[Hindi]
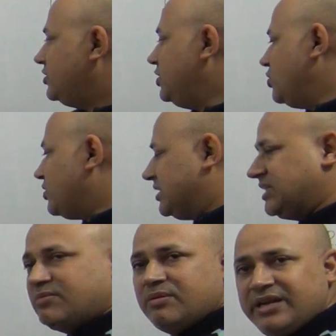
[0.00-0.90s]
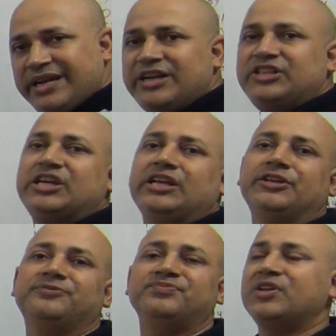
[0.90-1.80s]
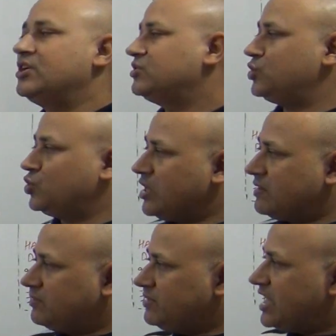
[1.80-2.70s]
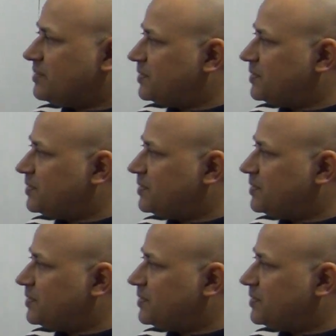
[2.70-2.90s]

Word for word: तीनों का सम हमें एट चाहिए तो देखो अब हम यहाँ